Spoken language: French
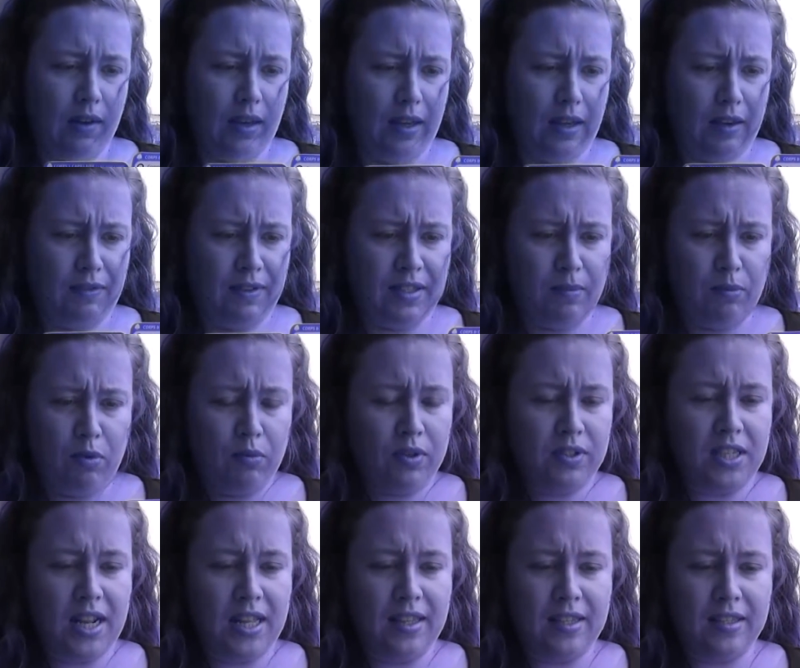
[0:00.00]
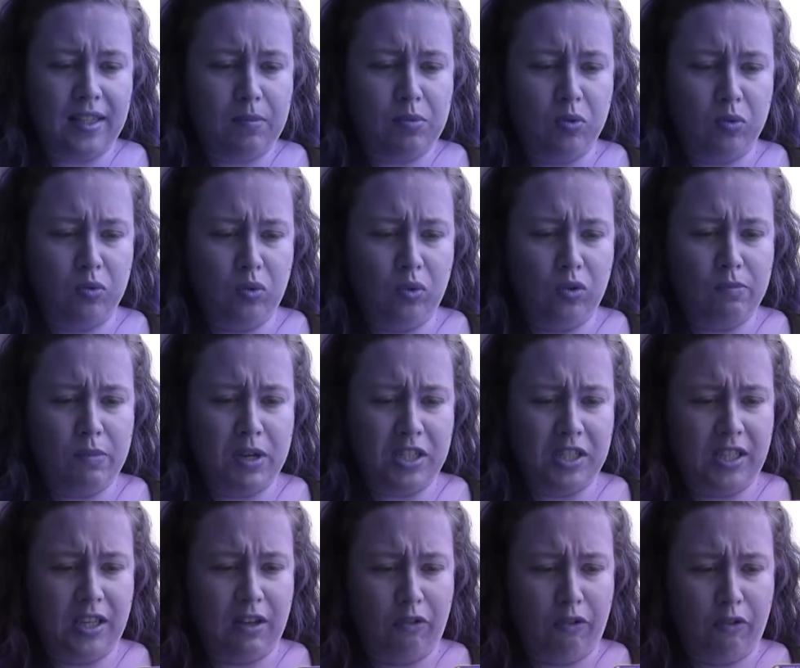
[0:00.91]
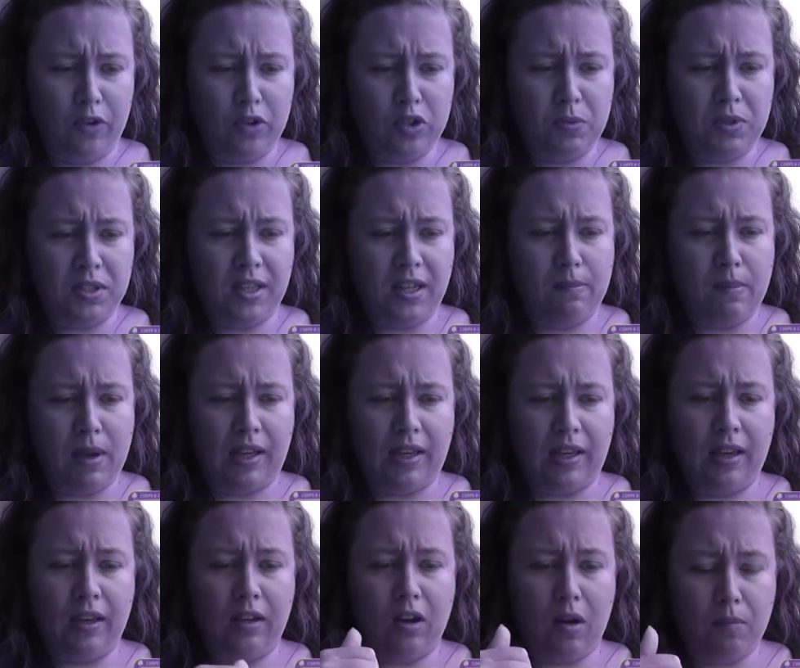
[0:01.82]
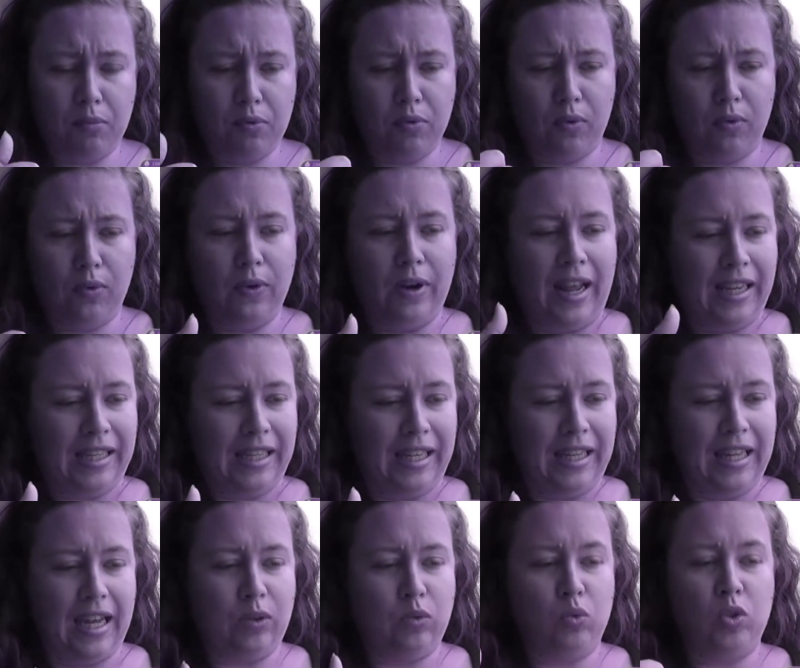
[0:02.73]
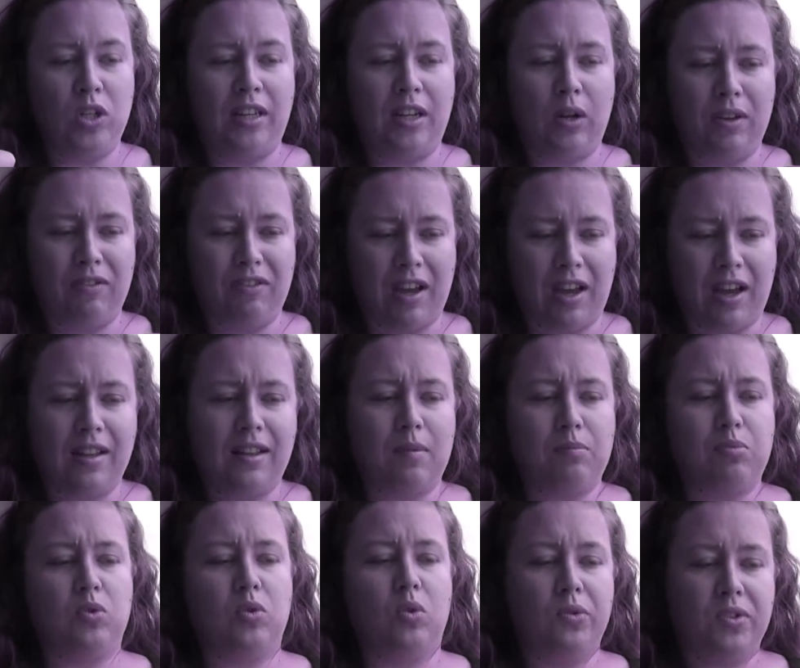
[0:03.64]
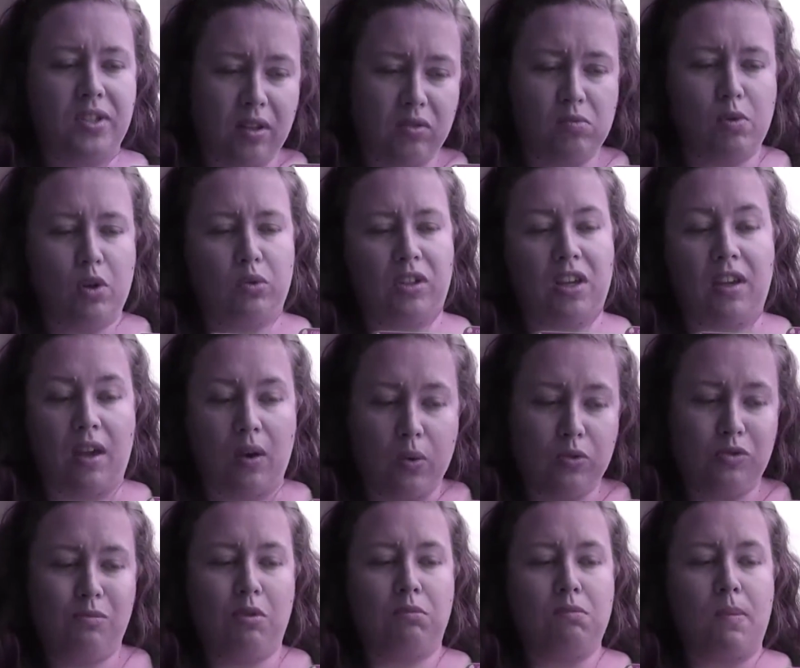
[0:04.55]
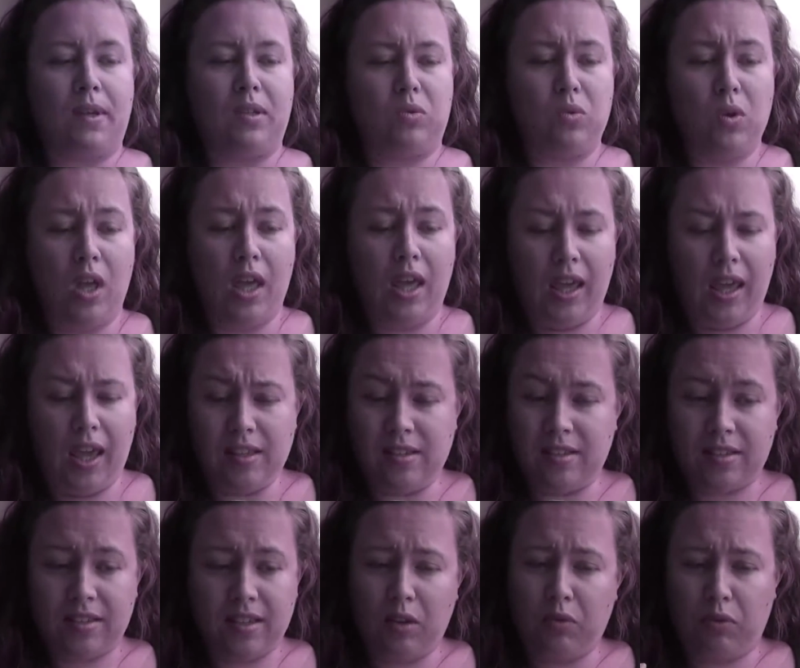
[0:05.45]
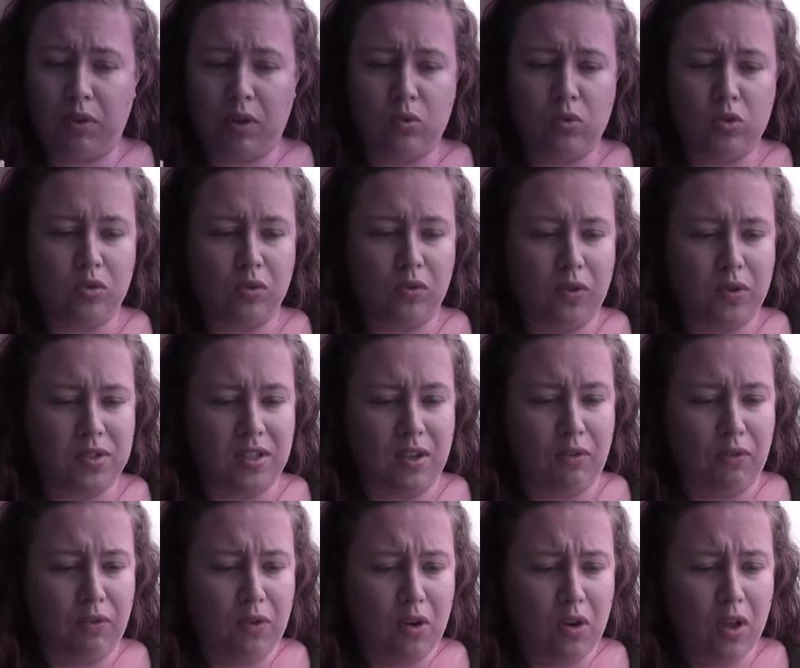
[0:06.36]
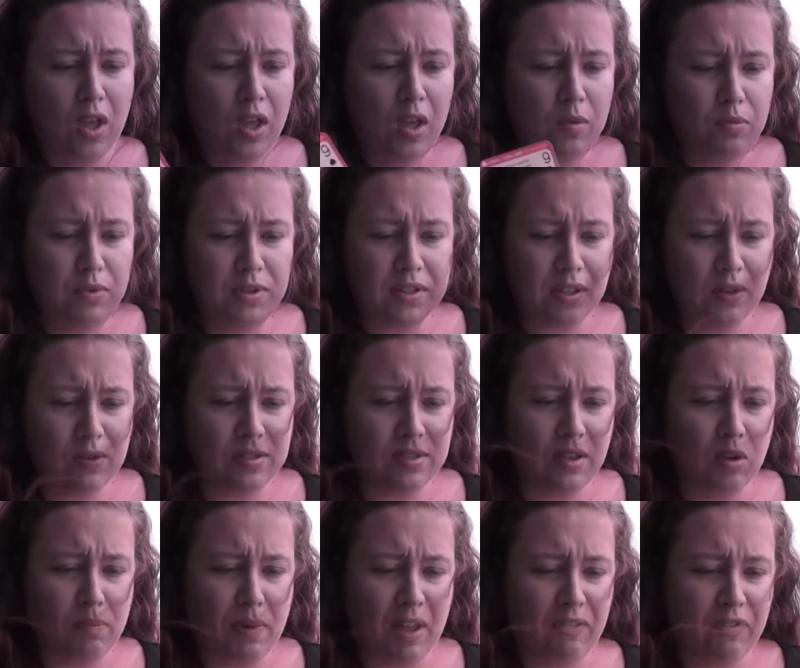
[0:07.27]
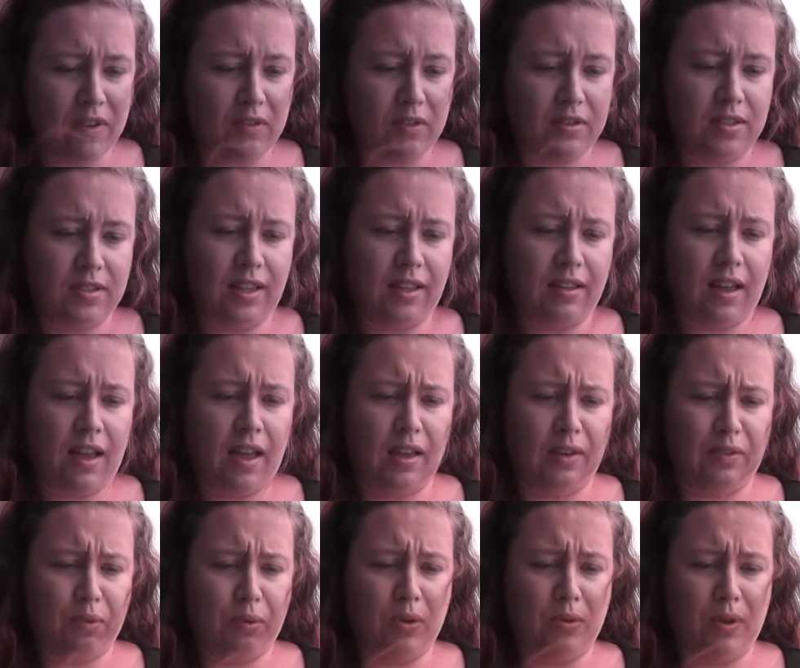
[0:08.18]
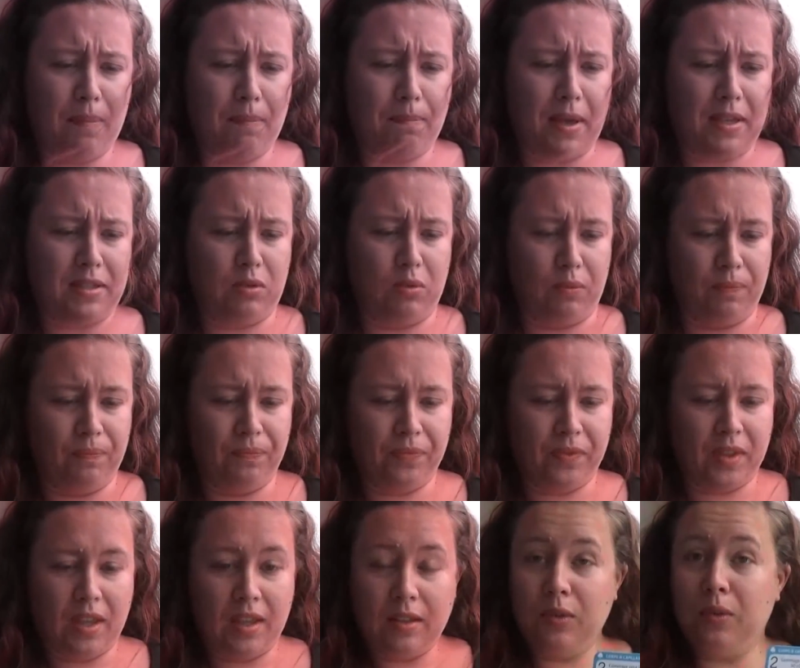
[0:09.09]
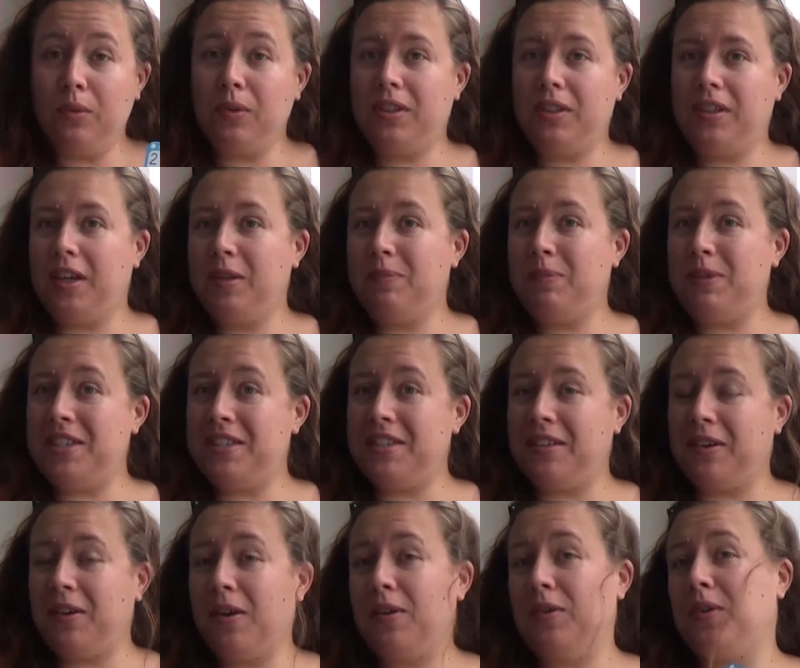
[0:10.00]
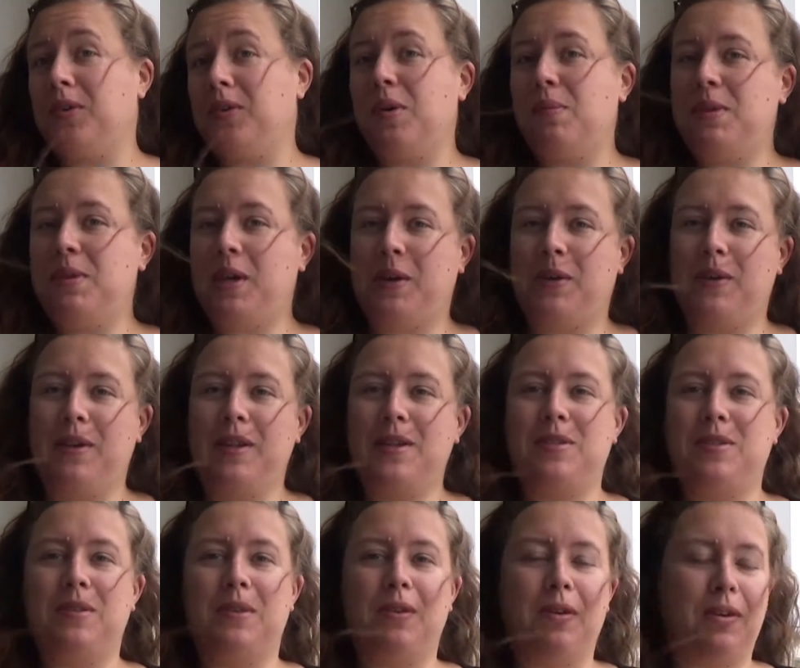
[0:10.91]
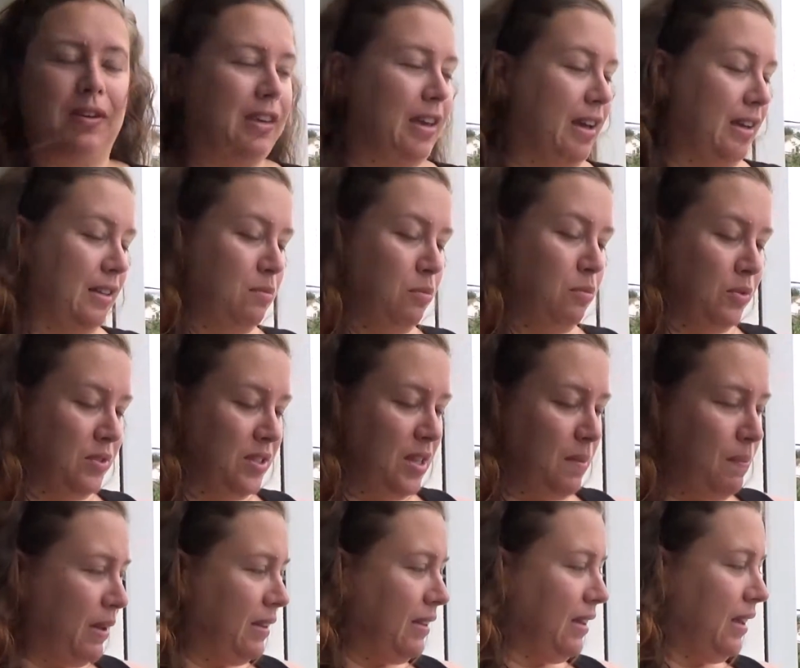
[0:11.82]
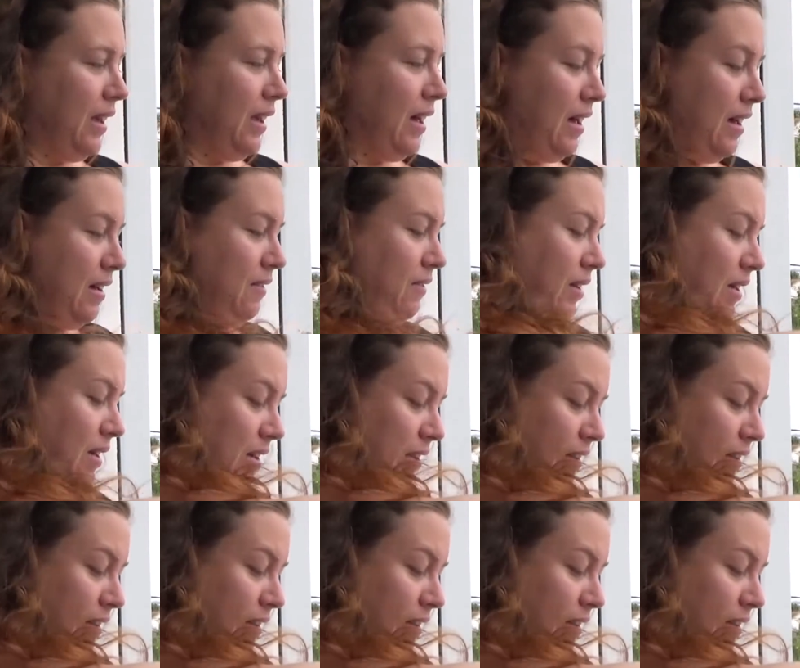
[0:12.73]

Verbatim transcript: Et visiblement, c'est la description du gommage qui est fausse, puisqu'il est marqué, comme pour le lait, qu'il y a du gel d'aloe vera, de la pousse de luzerne, du beurre de cacao, du beurre de bassou et des extraits de fruits rouges, sauf que c'est faux, puisque c'est au parfum Cédra et fruits de la passion. Donc il y a une petite erreur de copier-coller sur leur carte. Bon, c'est pas très grave.